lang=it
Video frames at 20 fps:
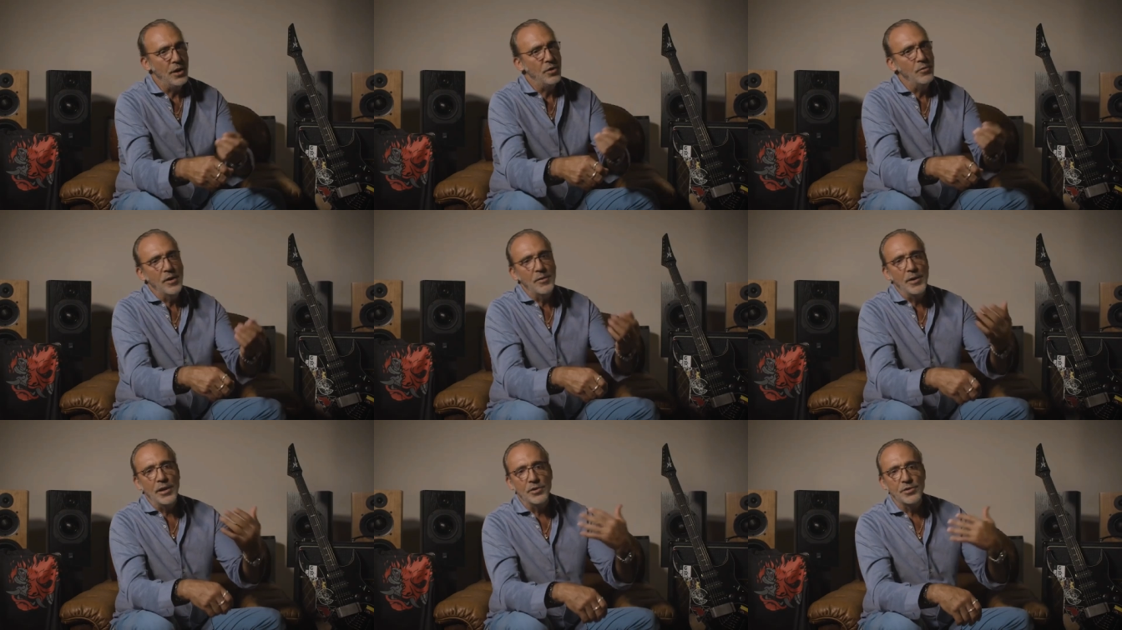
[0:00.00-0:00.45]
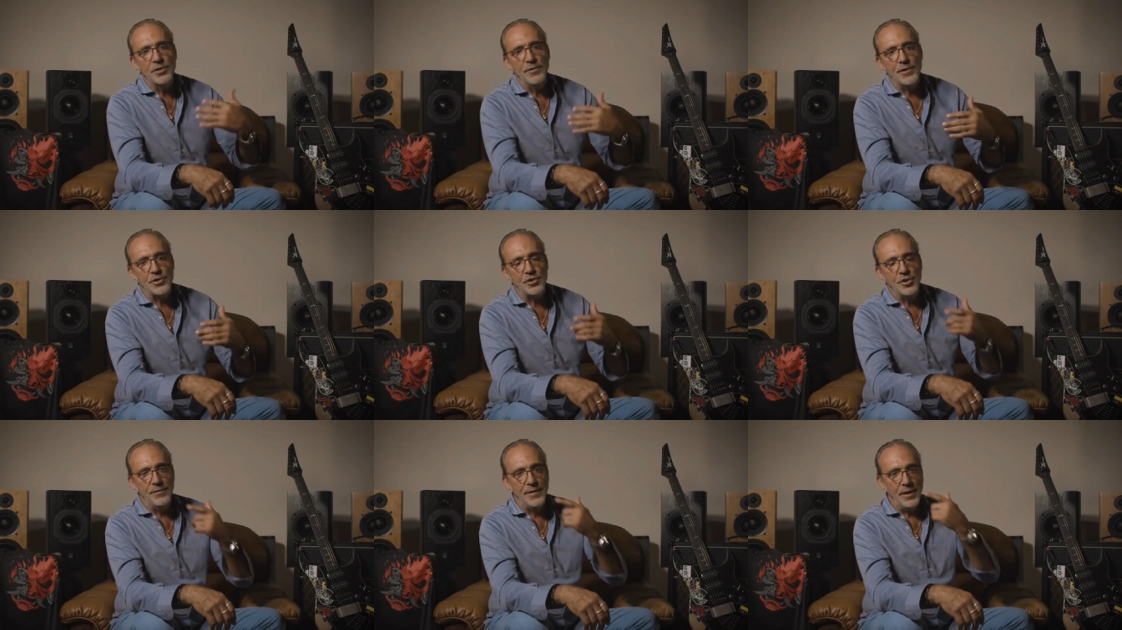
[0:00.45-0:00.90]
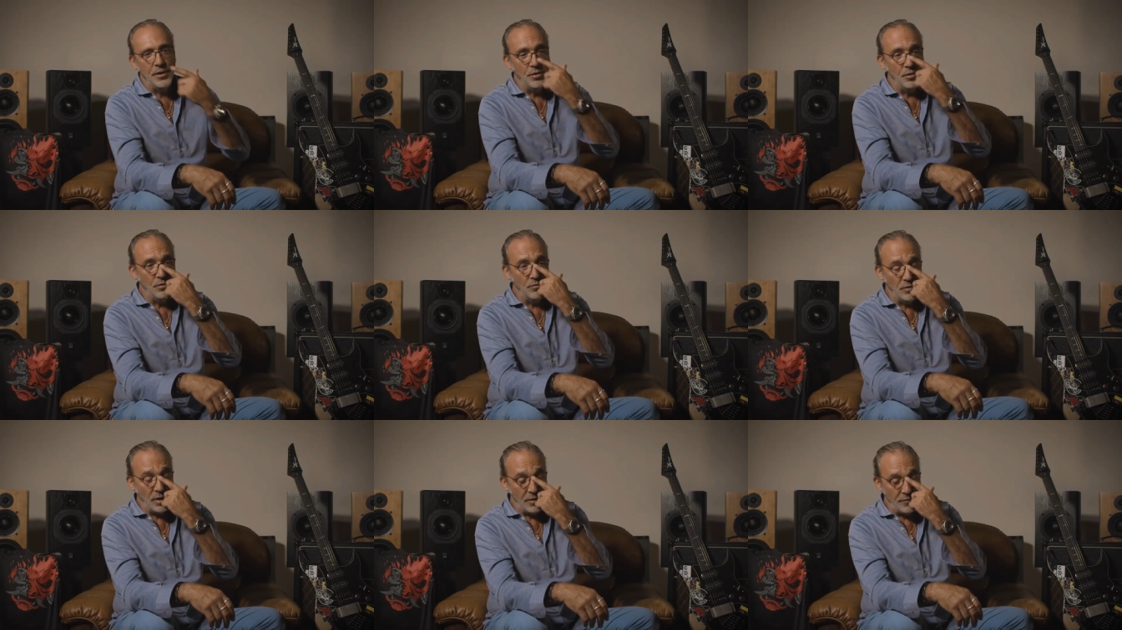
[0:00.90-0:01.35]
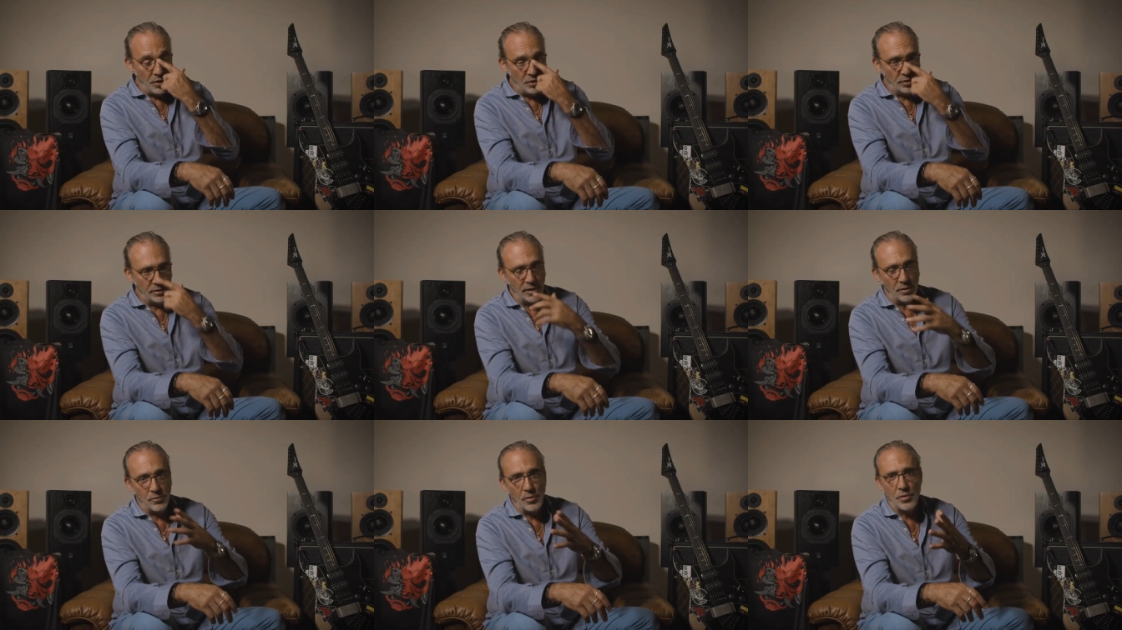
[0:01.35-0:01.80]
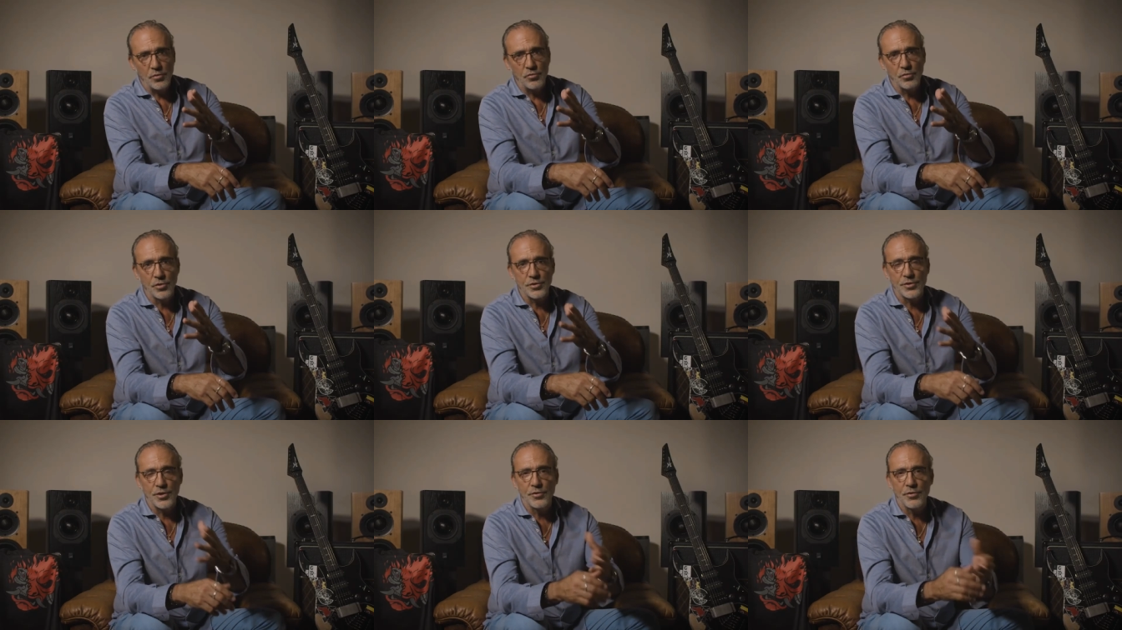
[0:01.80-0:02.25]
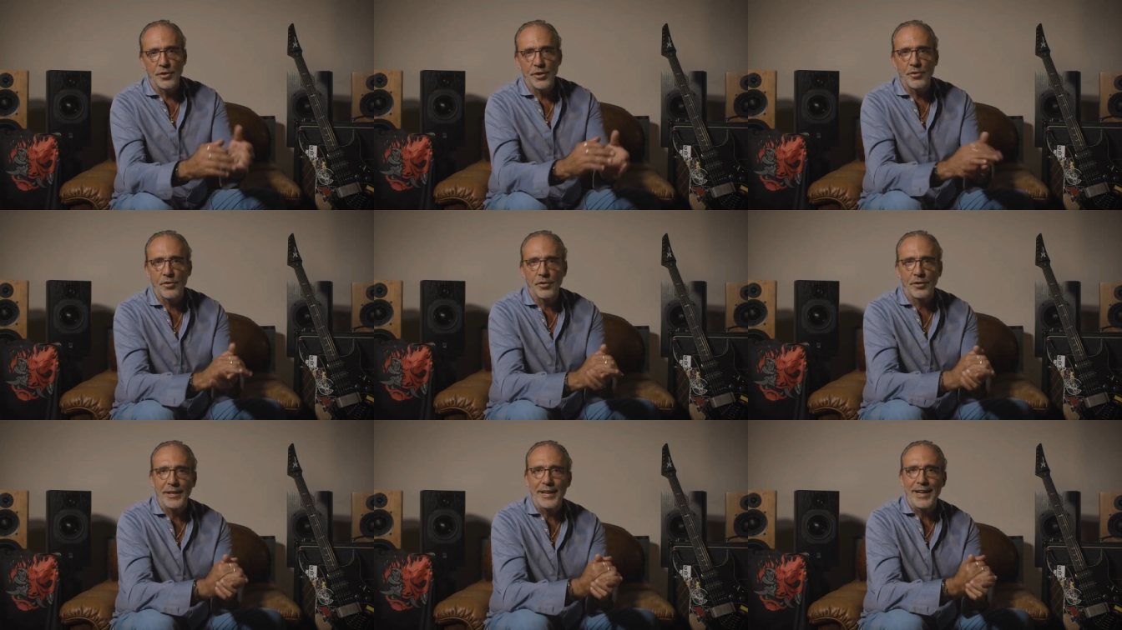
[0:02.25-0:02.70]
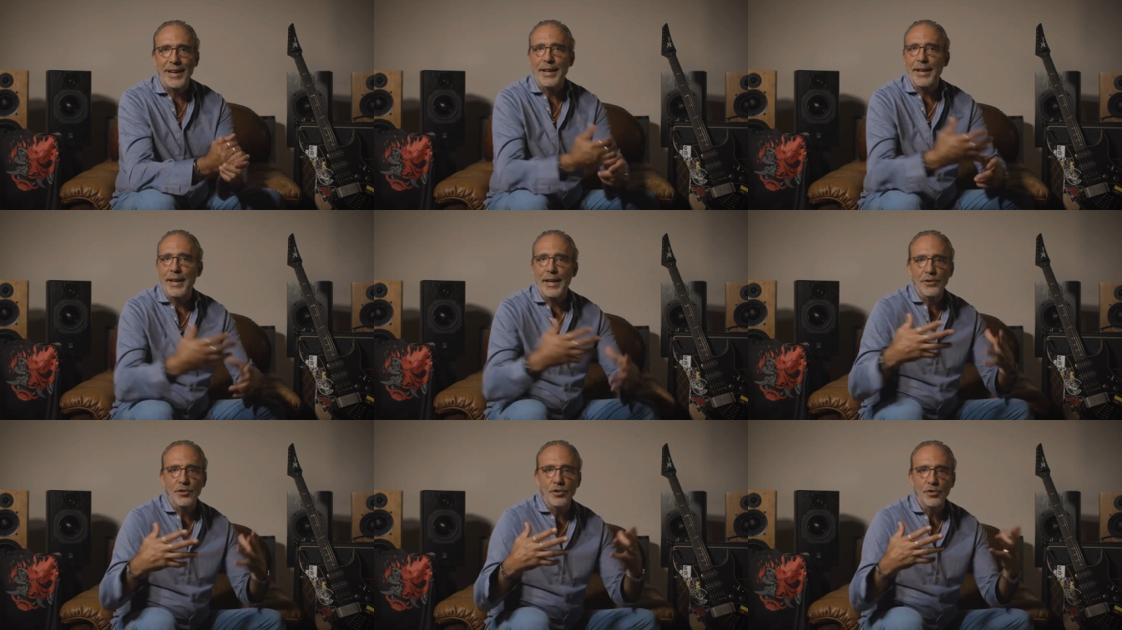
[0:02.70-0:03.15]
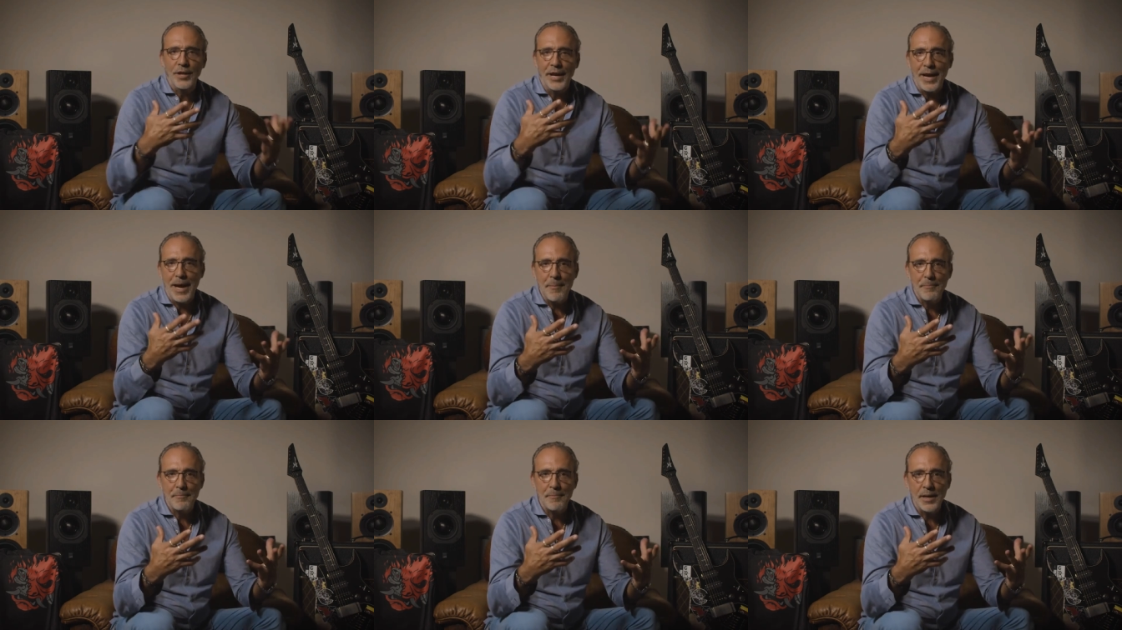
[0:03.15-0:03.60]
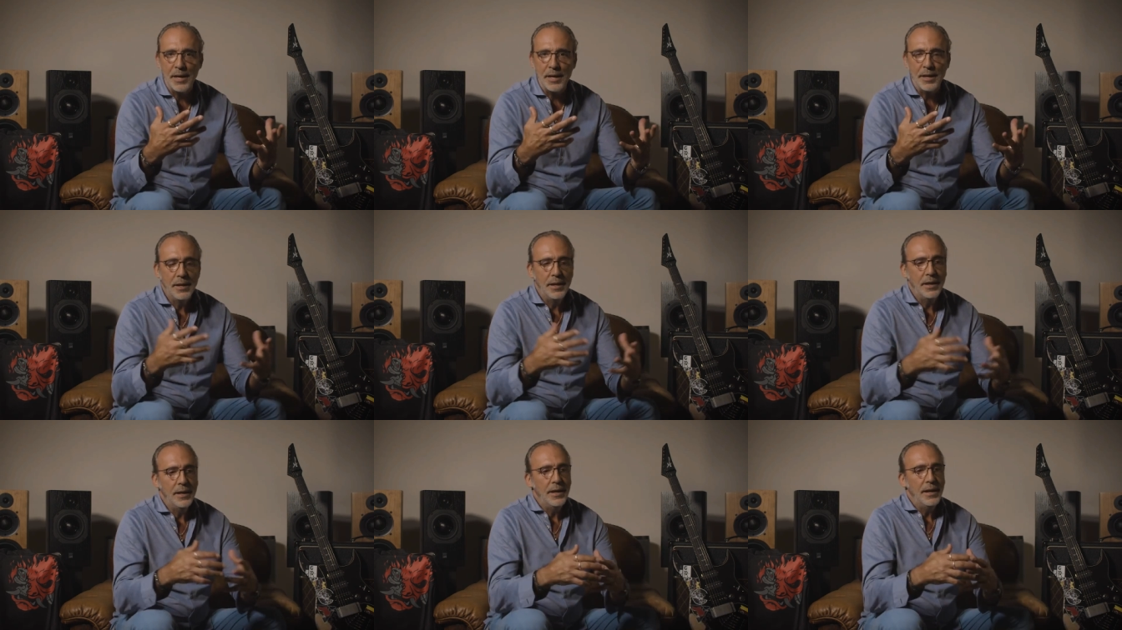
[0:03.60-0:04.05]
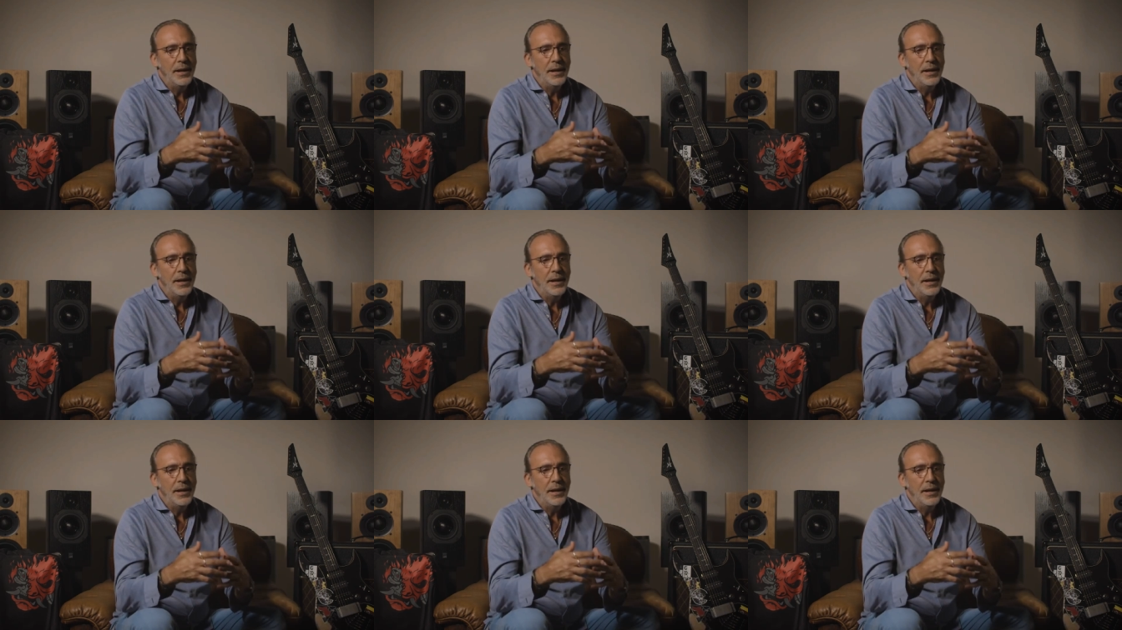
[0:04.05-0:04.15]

È come quando si facevano una volta, qualcuno se lo ricorderà, i radiodrammi.